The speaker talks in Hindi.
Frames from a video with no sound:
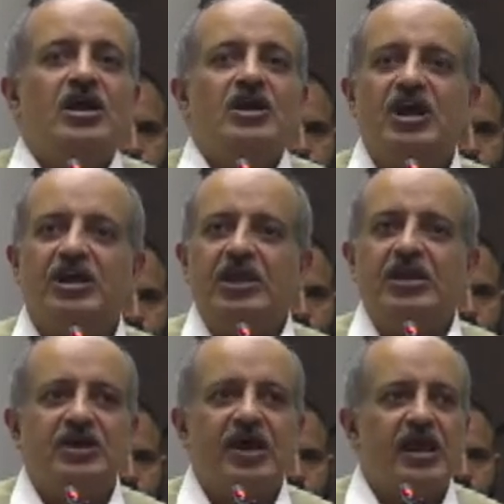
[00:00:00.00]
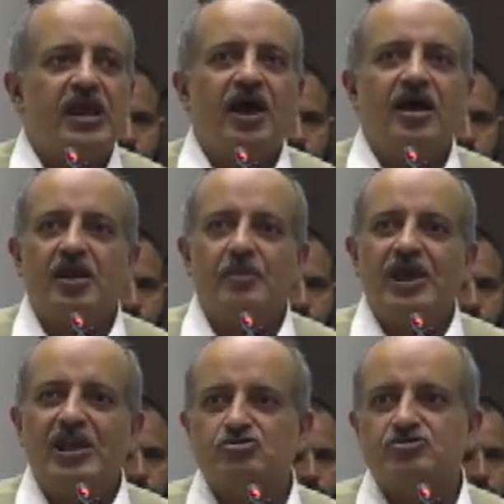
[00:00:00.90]
यकीन करें अगर
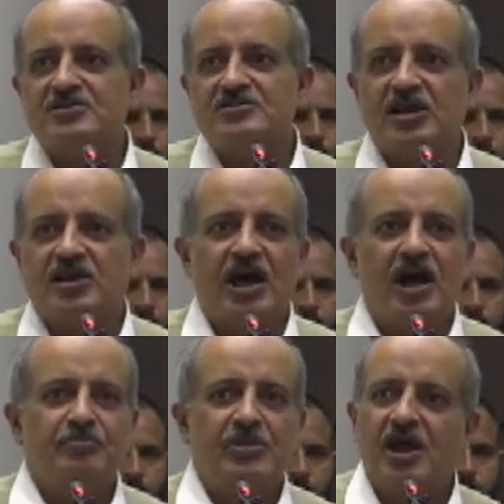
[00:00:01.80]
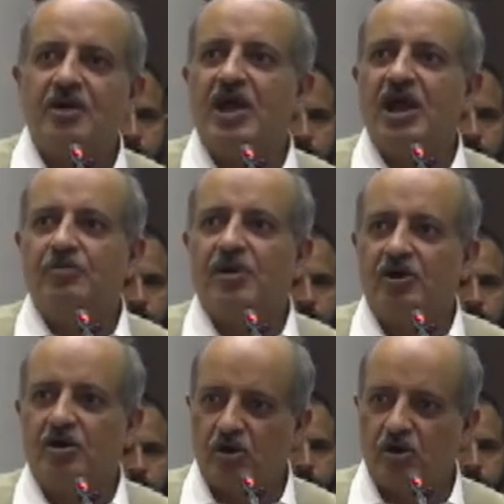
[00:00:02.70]
मेरे उस कराम मेरा महकमा